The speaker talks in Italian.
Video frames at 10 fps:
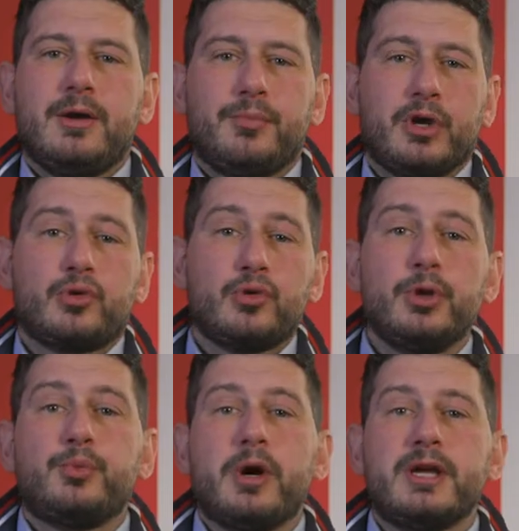per
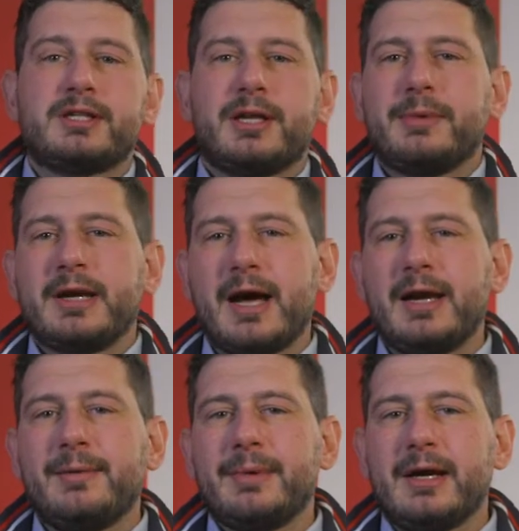alcuni può essere
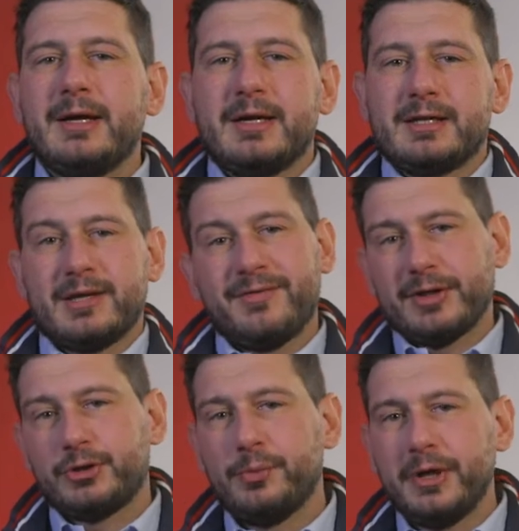banale, ma se
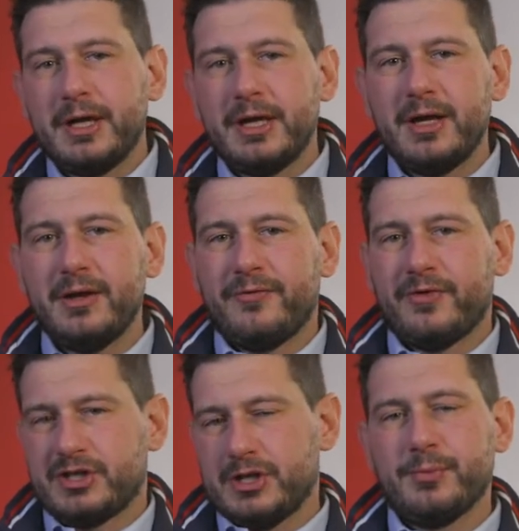fatto bene
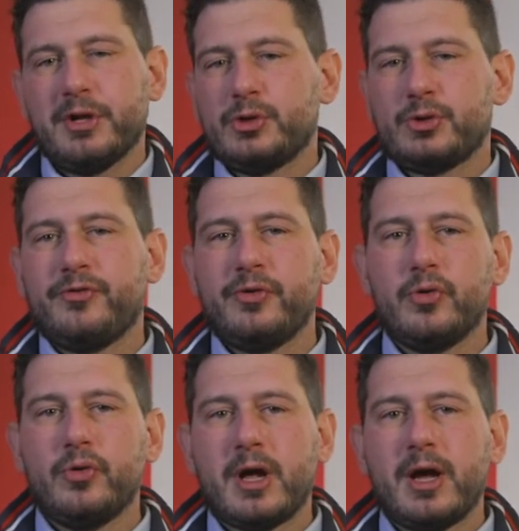fa sempre la sua
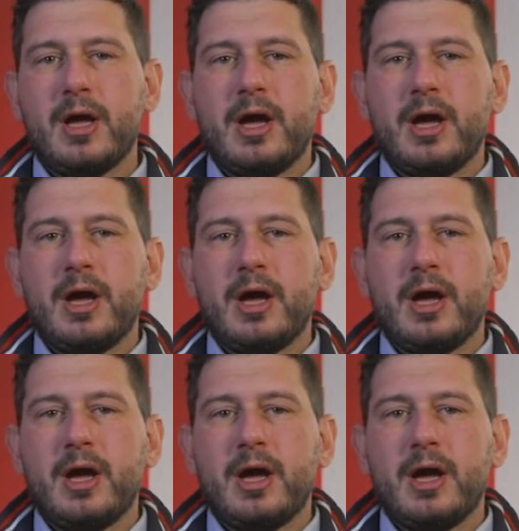figura.